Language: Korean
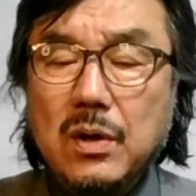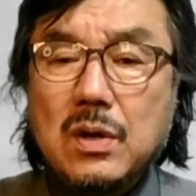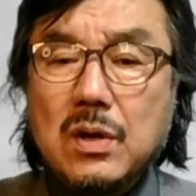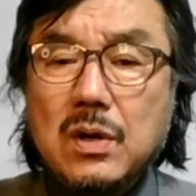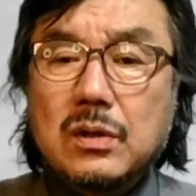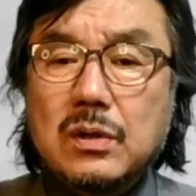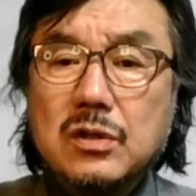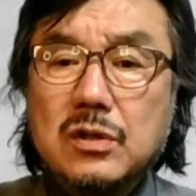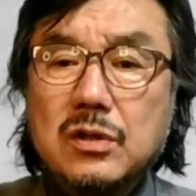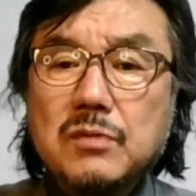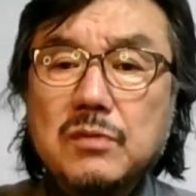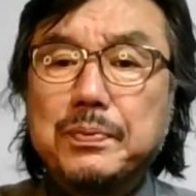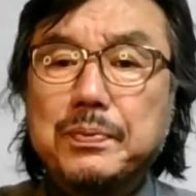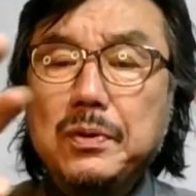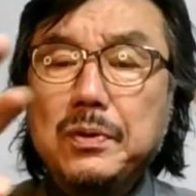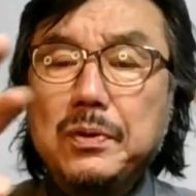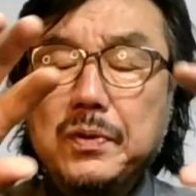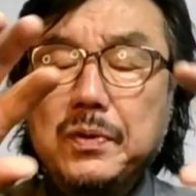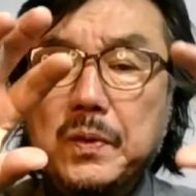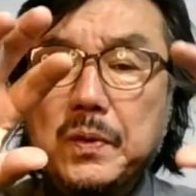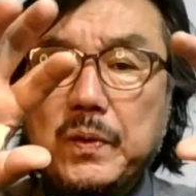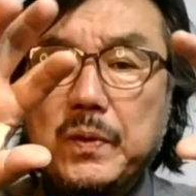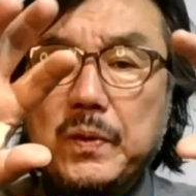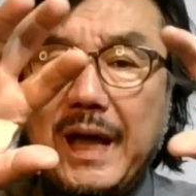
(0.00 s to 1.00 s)
그
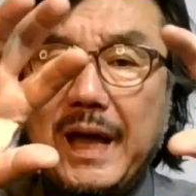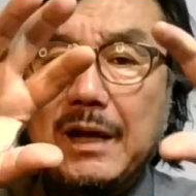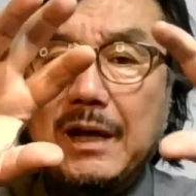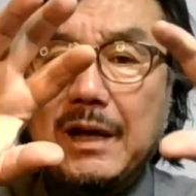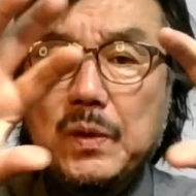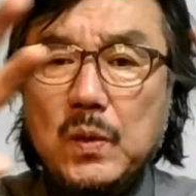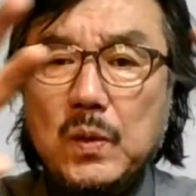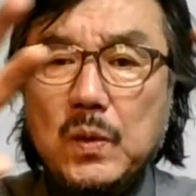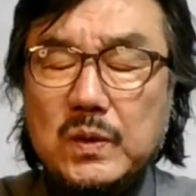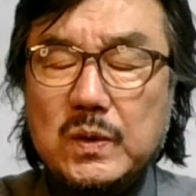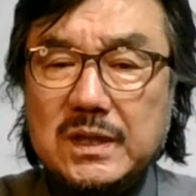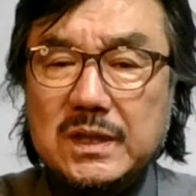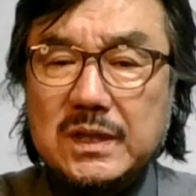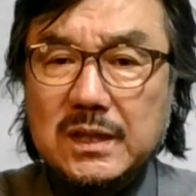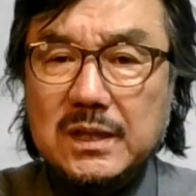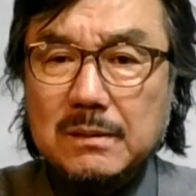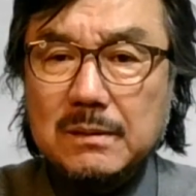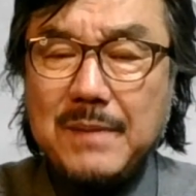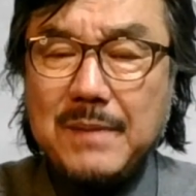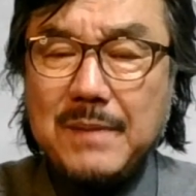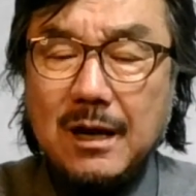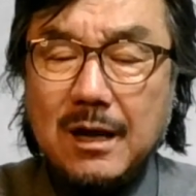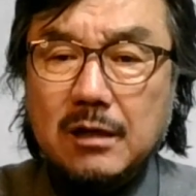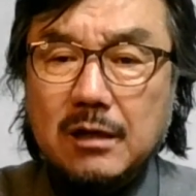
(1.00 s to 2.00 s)
분류로 나누어질
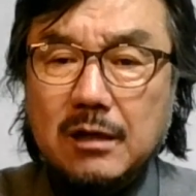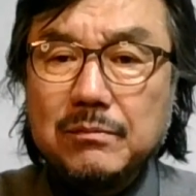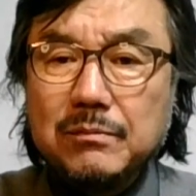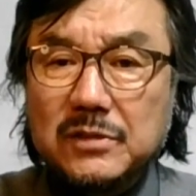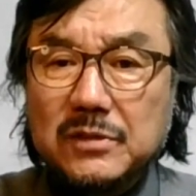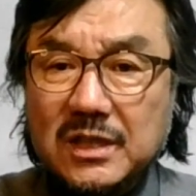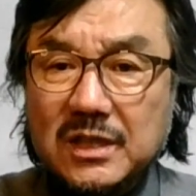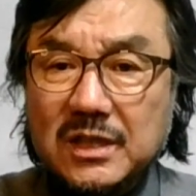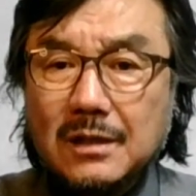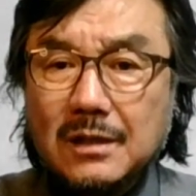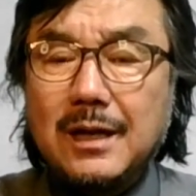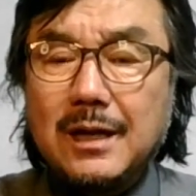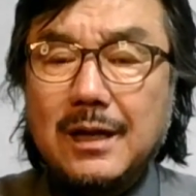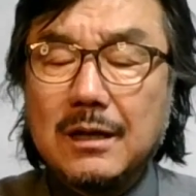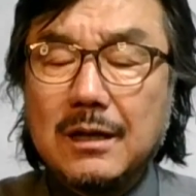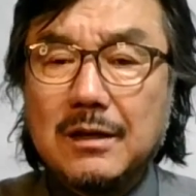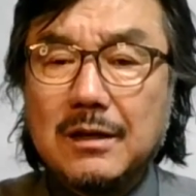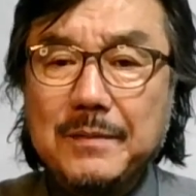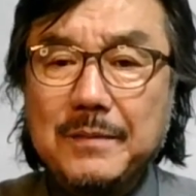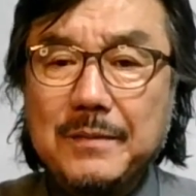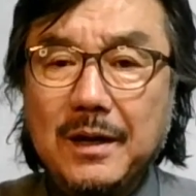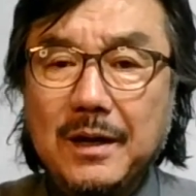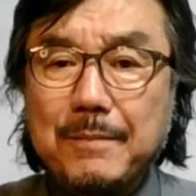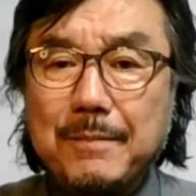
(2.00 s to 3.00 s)
만큼 찍으려
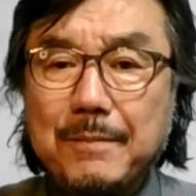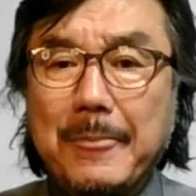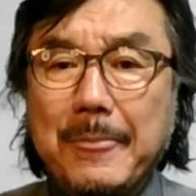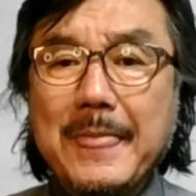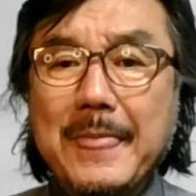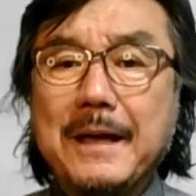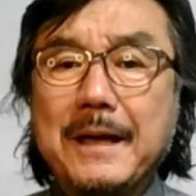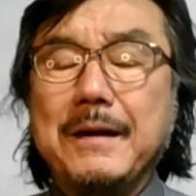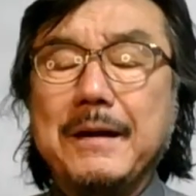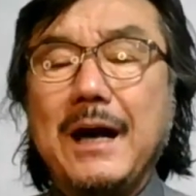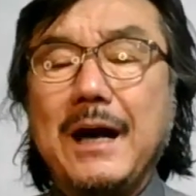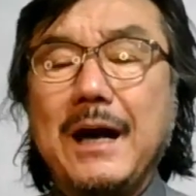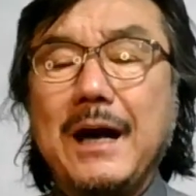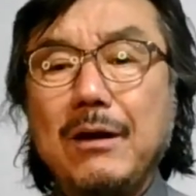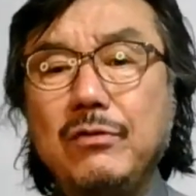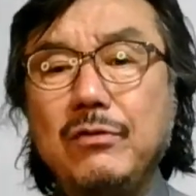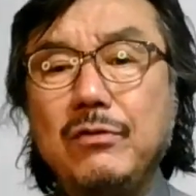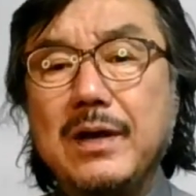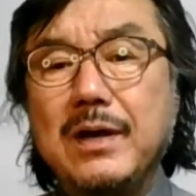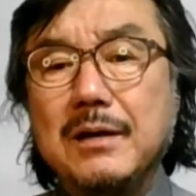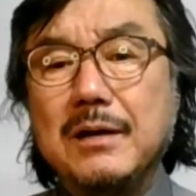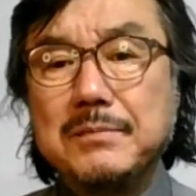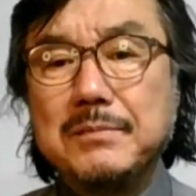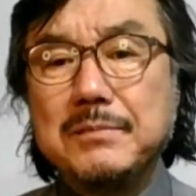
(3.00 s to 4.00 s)
그러면 하루에
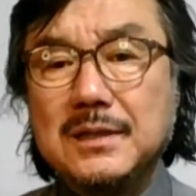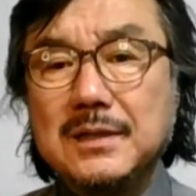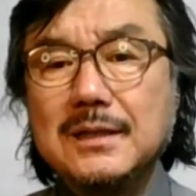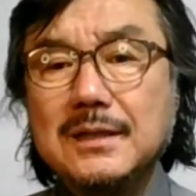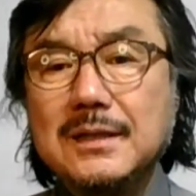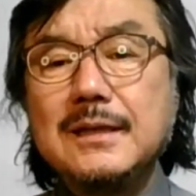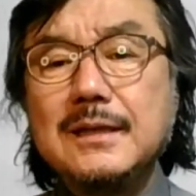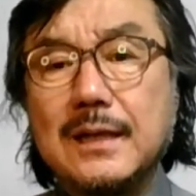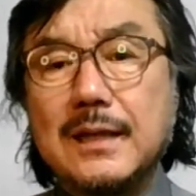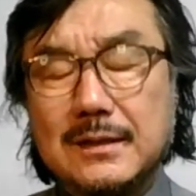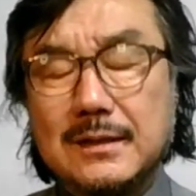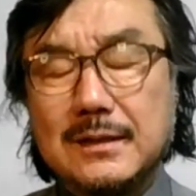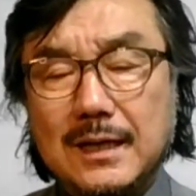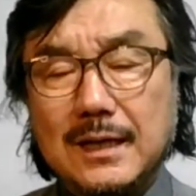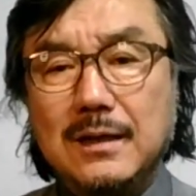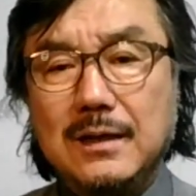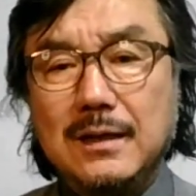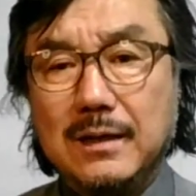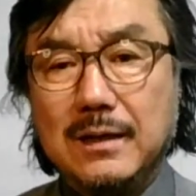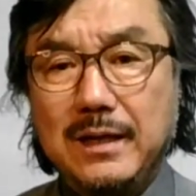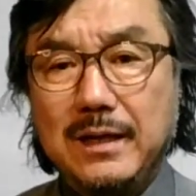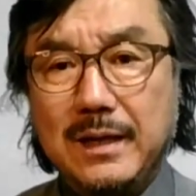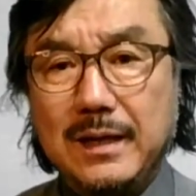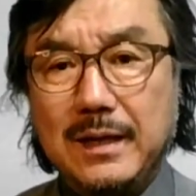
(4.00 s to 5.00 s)
엄청난 양을 촬영을
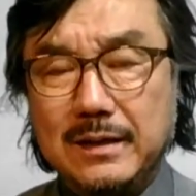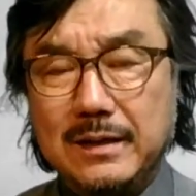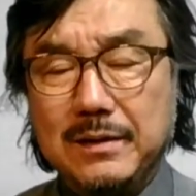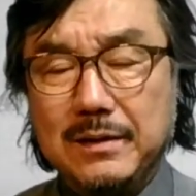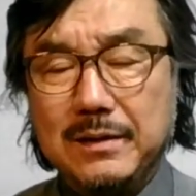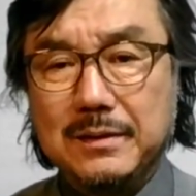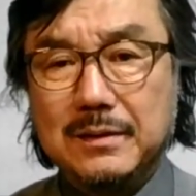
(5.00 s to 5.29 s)
해야 돼요.